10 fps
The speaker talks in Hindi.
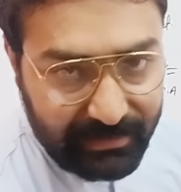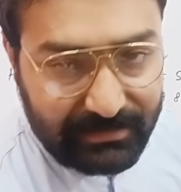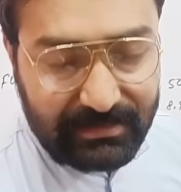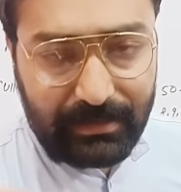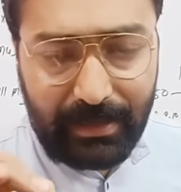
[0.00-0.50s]

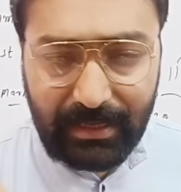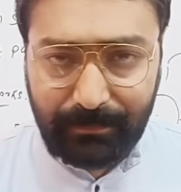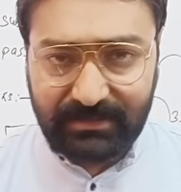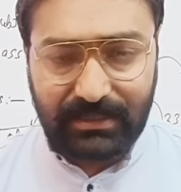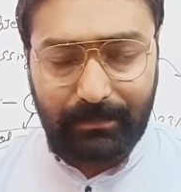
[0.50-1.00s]
किसी एक
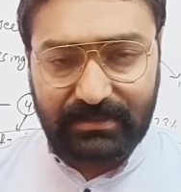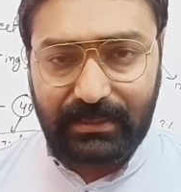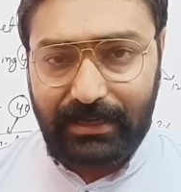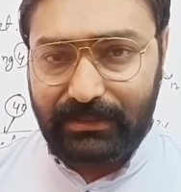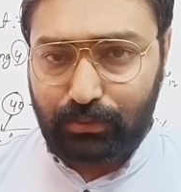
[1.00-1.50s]
विषय में
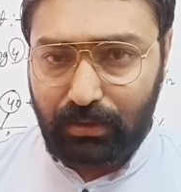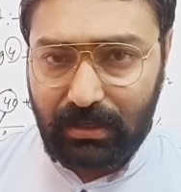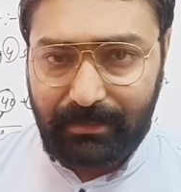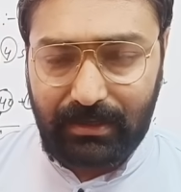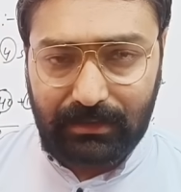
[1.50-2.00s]
साढ़े सोलह
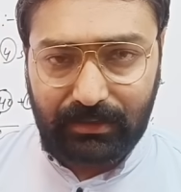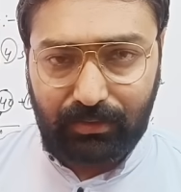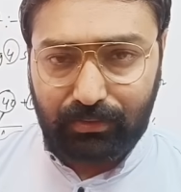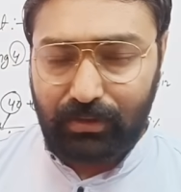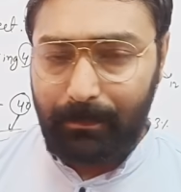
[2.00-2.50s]
नंबर लाते
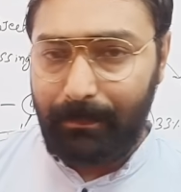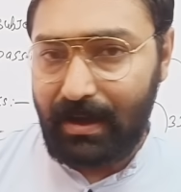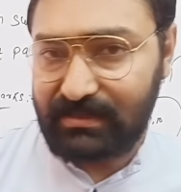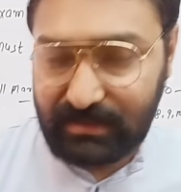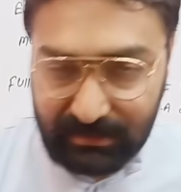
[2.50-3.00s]
हो तो आप
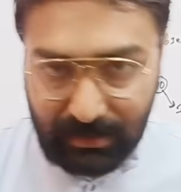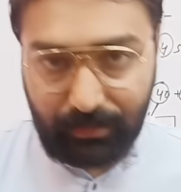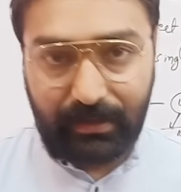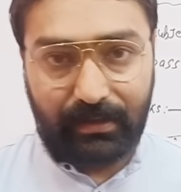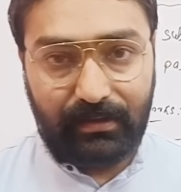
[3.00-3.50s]
पास कर
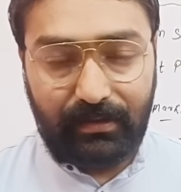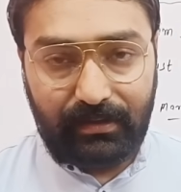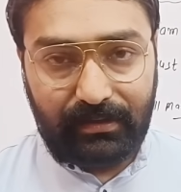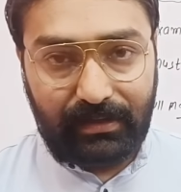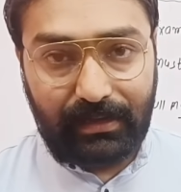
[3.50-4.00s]
जाओगे
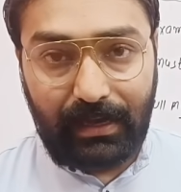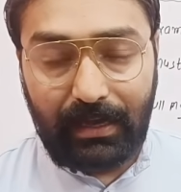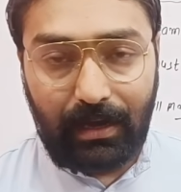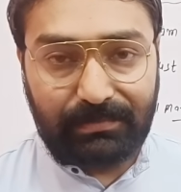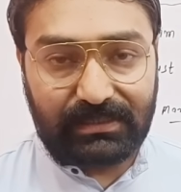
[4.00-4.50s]
ठीक है
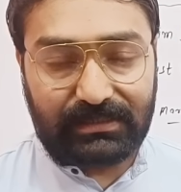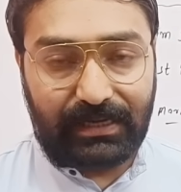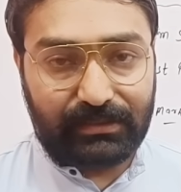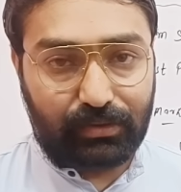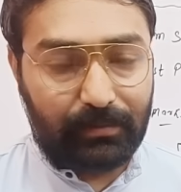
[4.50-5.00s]
अब सर
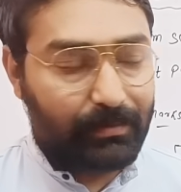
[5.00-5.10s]
साढ़े सोलह